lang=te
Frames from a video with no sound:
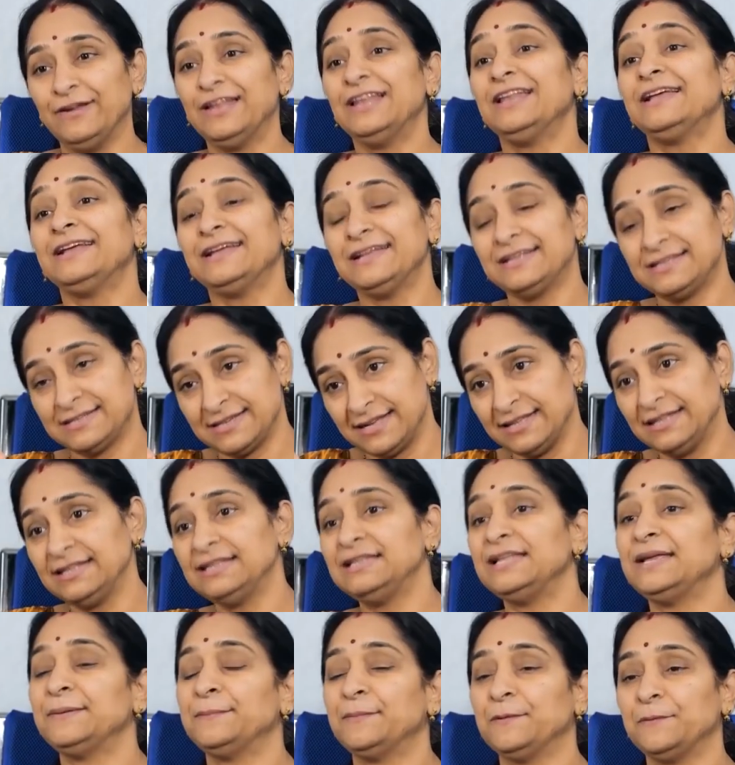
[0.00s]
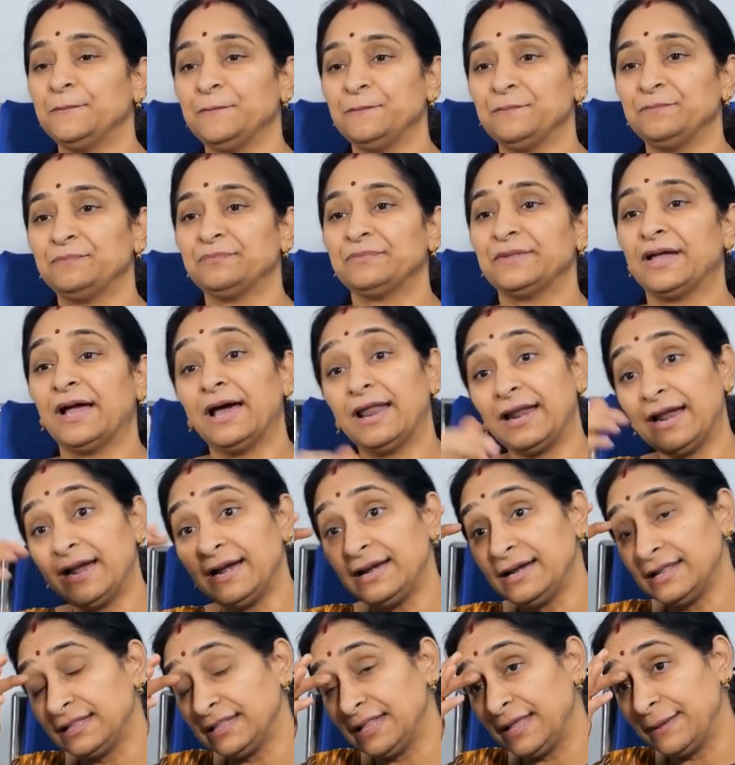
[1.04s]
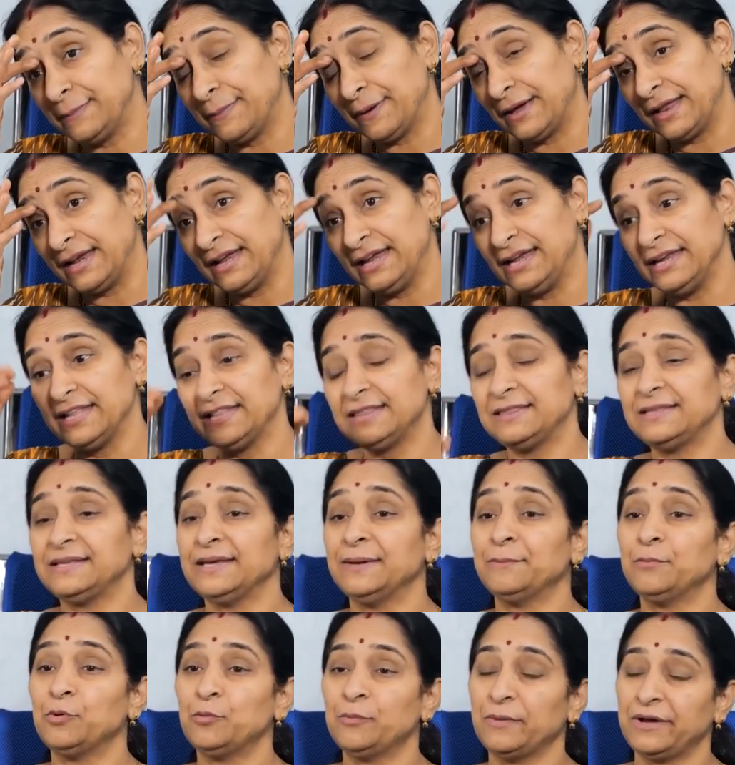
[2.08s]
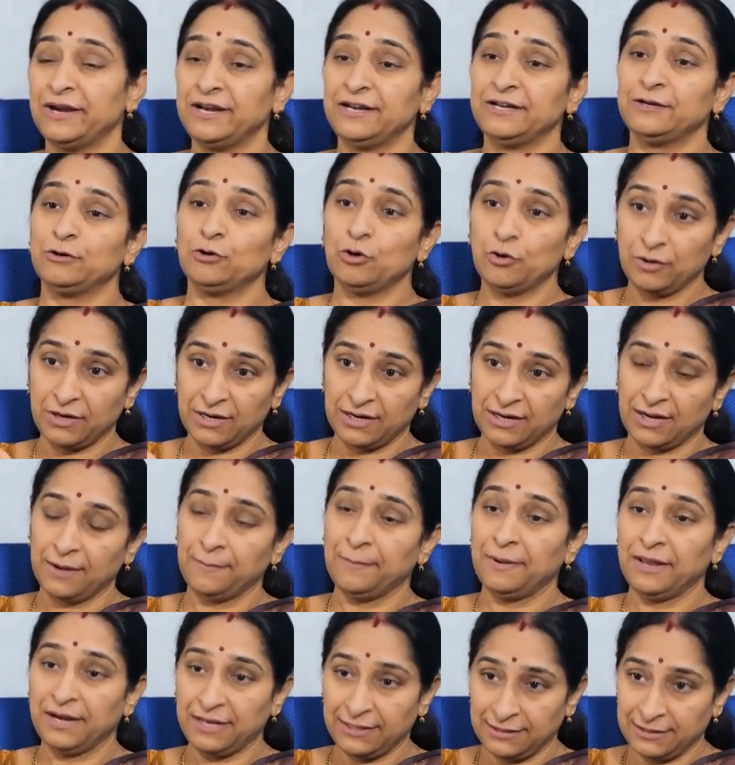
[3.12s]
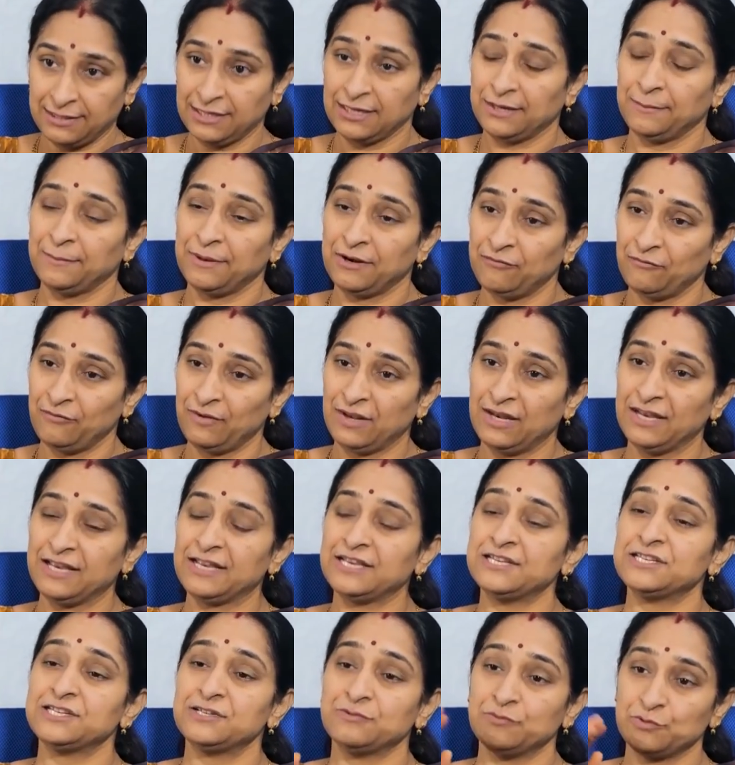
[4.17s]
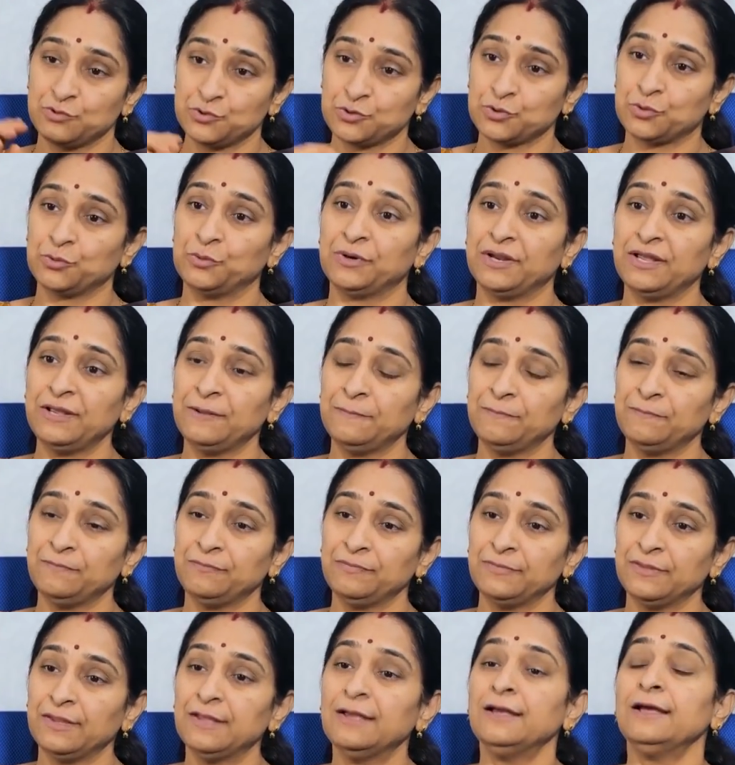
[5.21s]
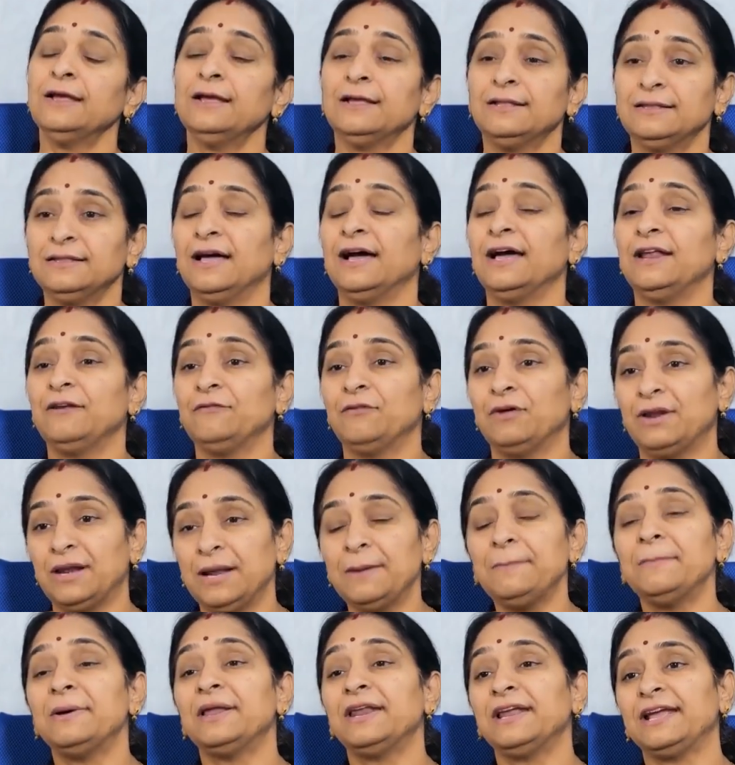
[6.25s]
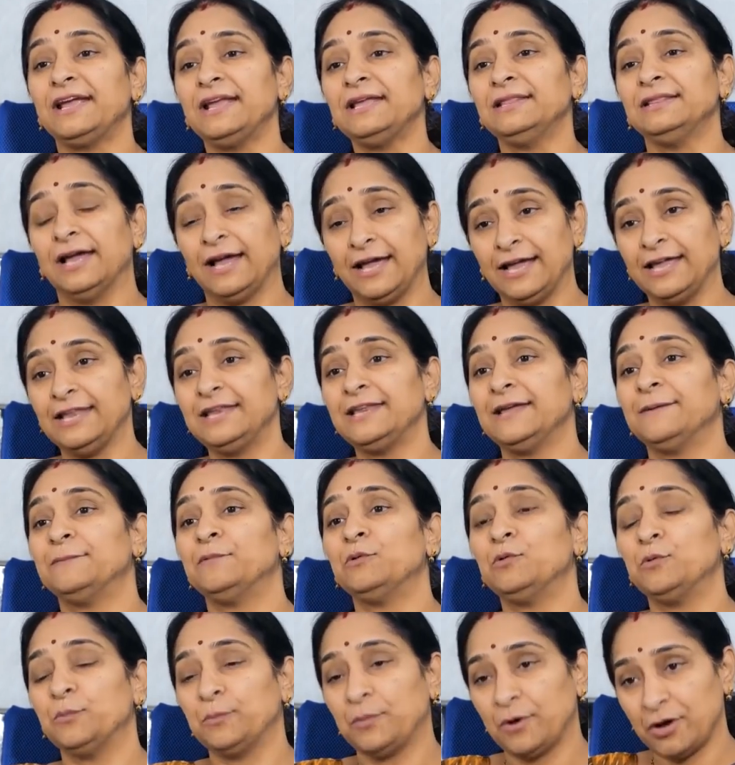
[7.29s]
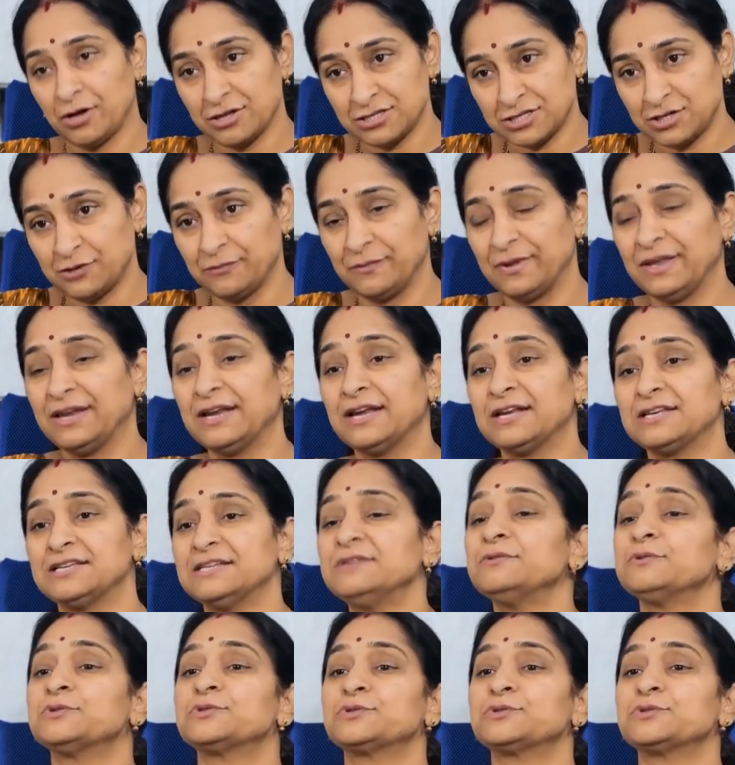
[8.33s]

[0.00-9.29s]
వెలిగిచ్చేది దీపం అలాంటి దీపాన్ని నిత్యము మన ఇంట్లో కనుక మనంతటా మనం వెలిగించి ఉంచుకుంటే దానివల్ల మనకి ధైర్యము పాజిటివ్ ఎనర్జీ